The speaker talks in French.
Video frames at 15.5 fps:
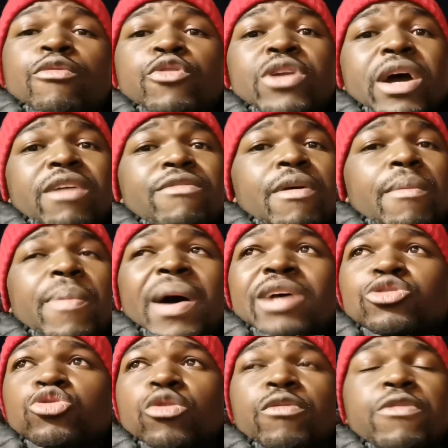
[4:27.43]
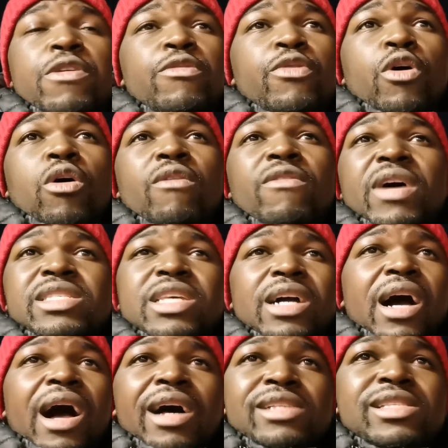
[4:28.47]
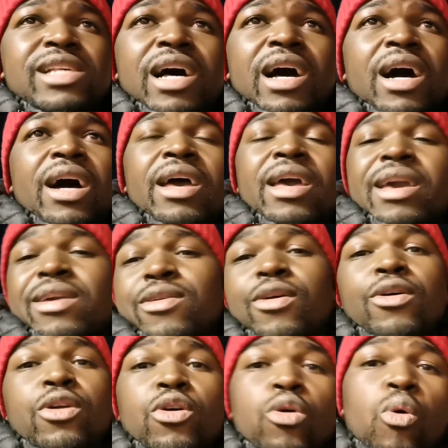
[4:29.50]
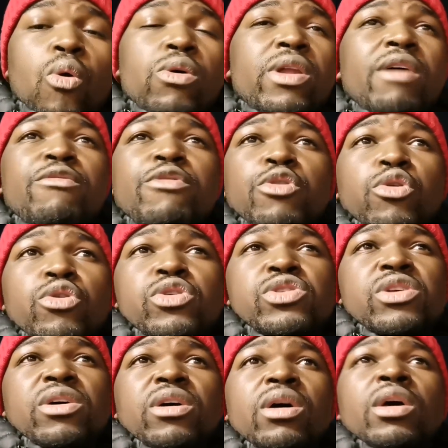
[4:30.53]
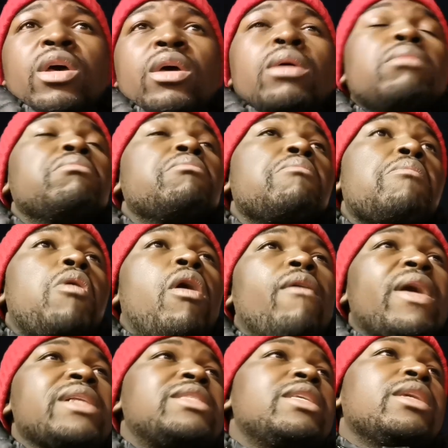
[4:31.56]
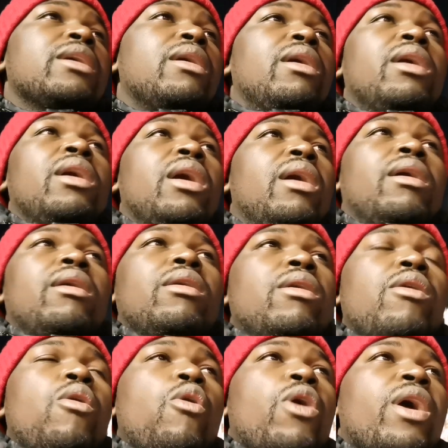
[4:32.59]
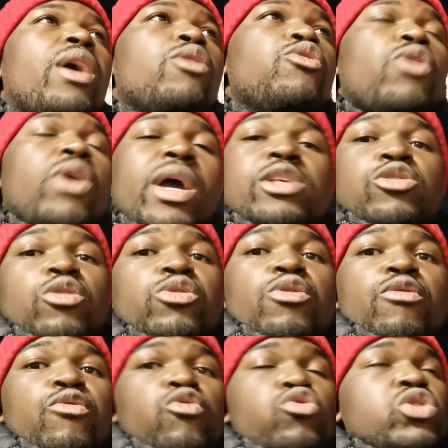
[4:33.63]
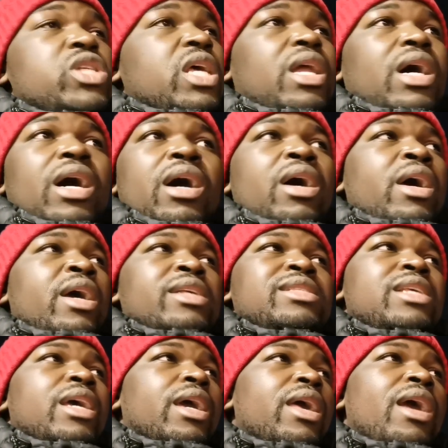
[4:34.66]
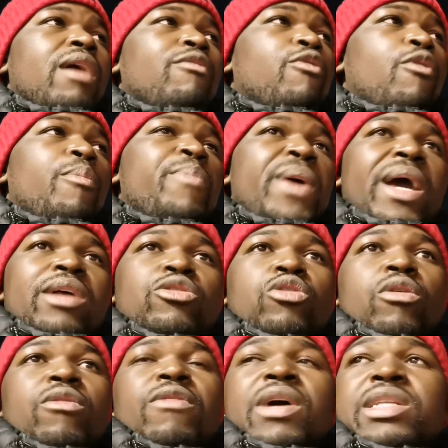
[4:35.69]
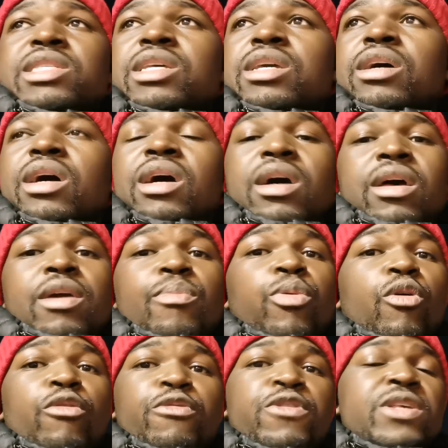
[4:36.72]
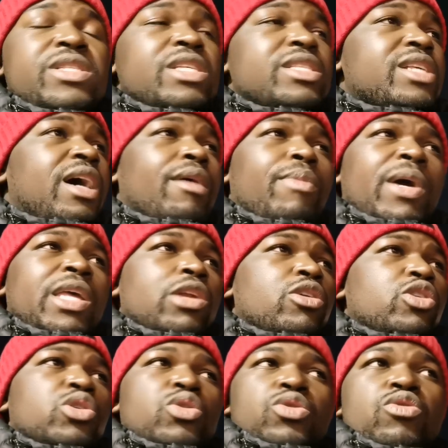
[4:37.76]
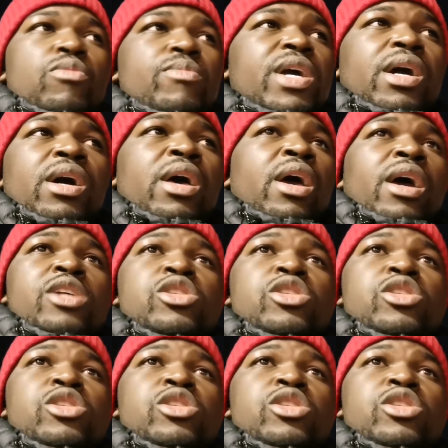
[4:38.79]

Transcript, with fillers: et que vous n'arrivez pas à survivre, on va dire, à ça et que le coronavirus, euh, on va dire, hein, euh, aurait eu raison de vous. C'est là, serré à vos pertes, on va dire, hein, et profit, ce ne sera pas quelque chose de bien.